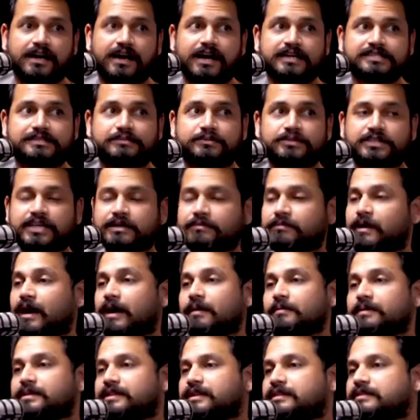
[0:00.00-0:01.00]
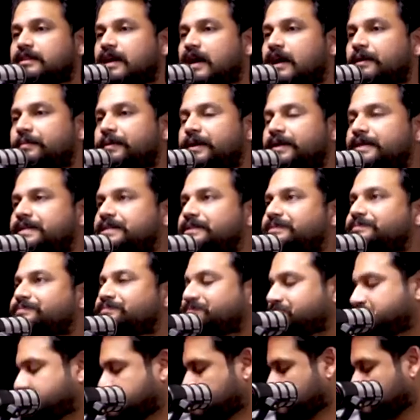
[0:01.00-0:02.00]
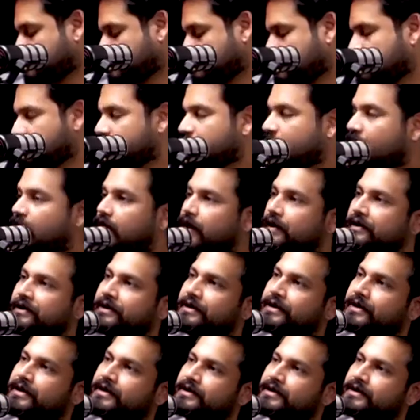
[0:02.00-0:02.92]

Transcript: अच्छा मुझे एक बात बताएं ताहा भाई आ,